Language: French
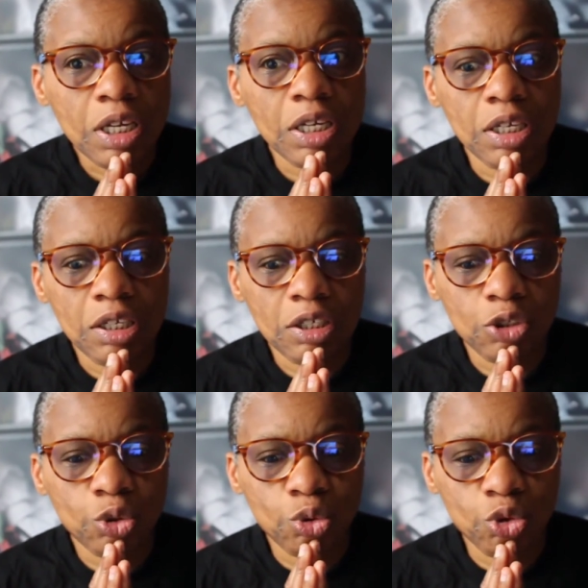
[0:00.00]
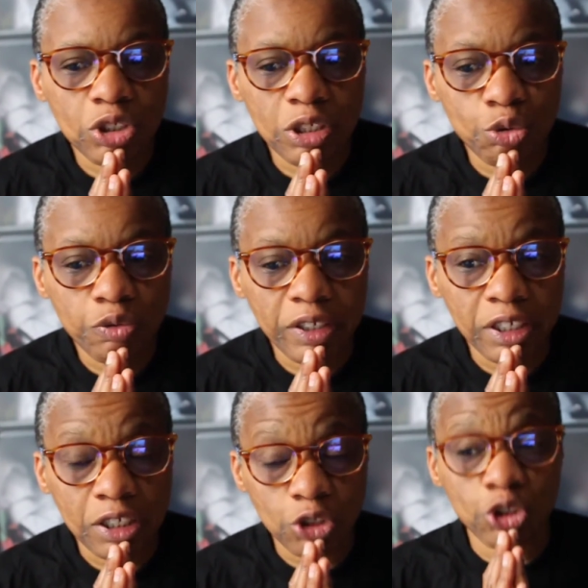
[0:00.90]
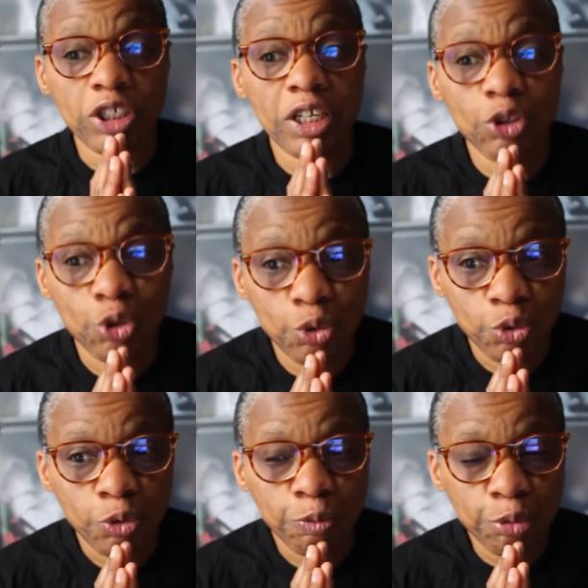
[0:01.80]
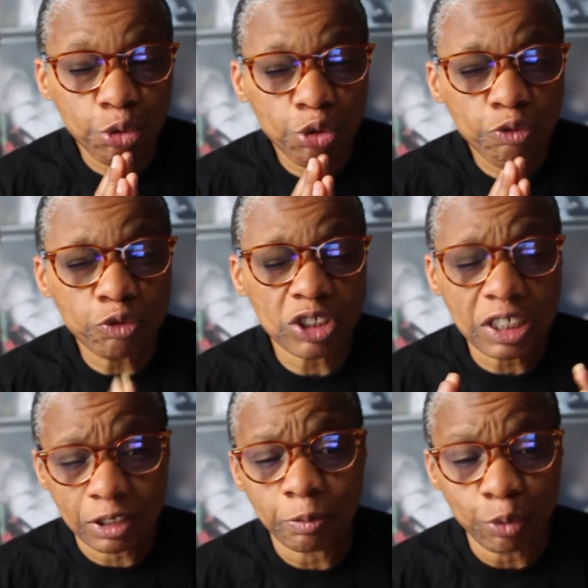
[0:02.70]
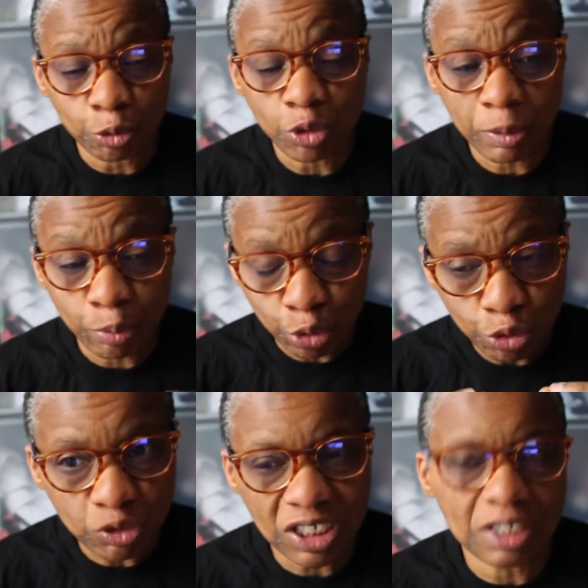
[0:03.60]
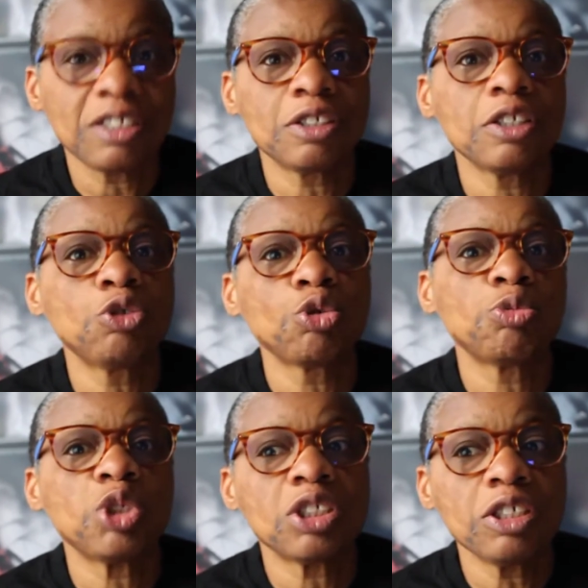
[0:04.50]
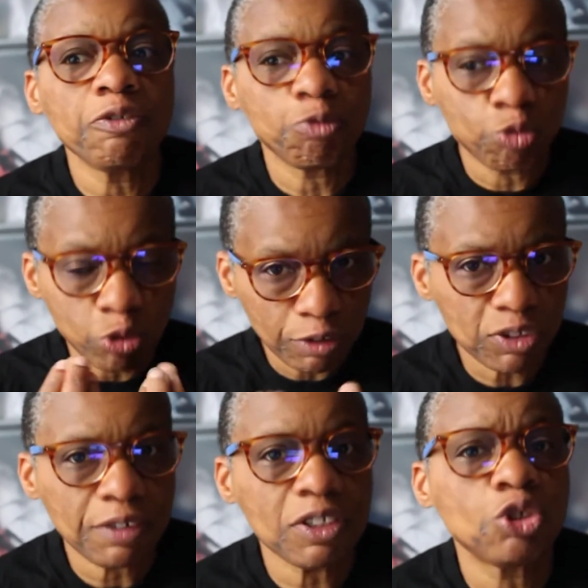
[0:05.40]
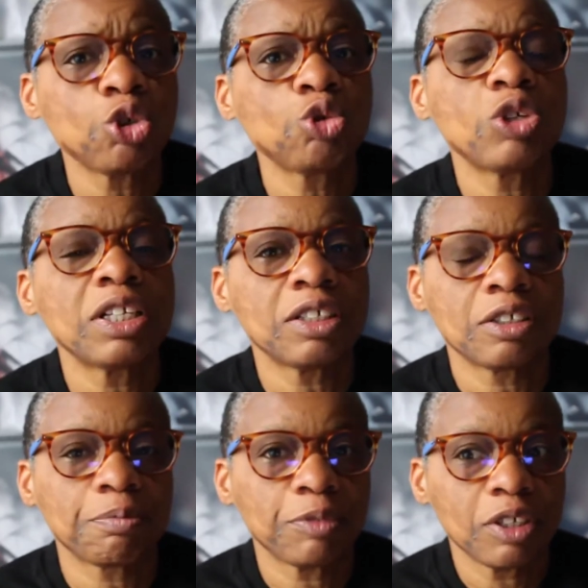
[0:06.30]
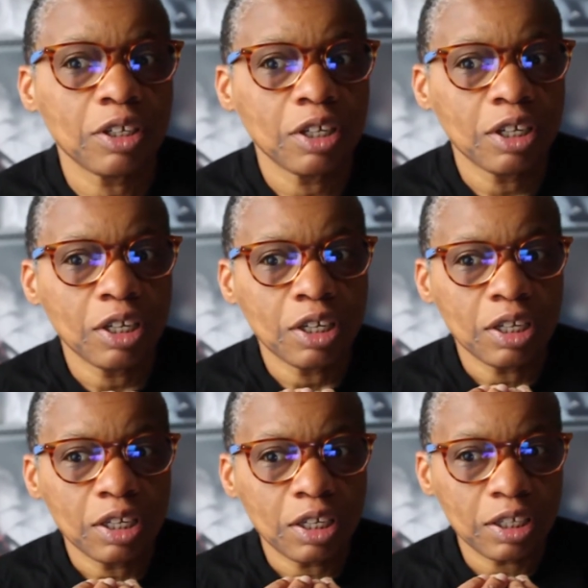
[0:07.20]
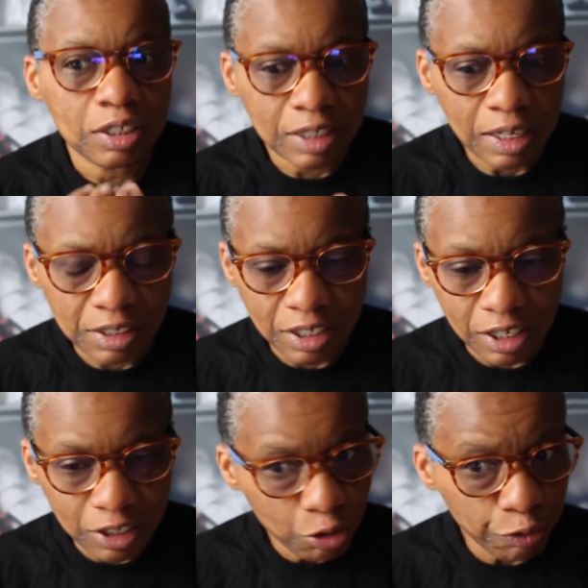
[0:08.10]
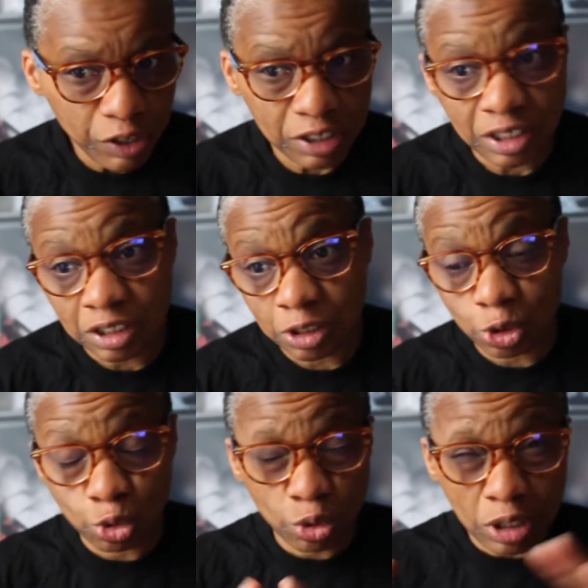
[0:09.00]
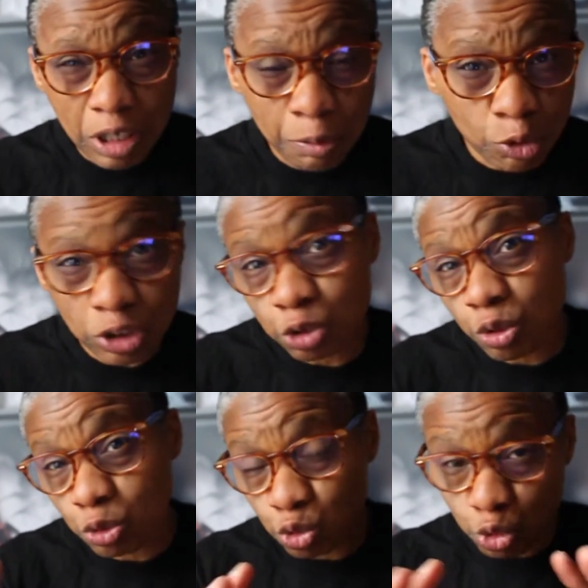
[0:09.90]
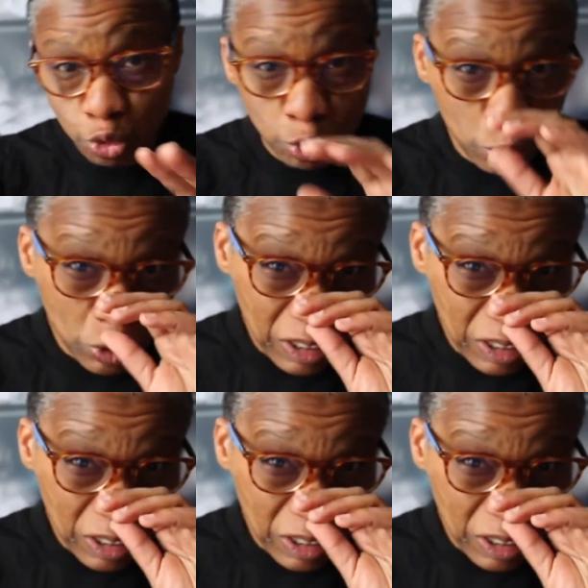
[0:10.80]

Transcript: Et ce que je découvre, et je dirais que plus vous, pour moi, plus vous insistez sur l'objectif, moins vous avez de chances de l'atteindre. Et ça, c'est lié au fait, et ça, c'est totalement l'histoire de,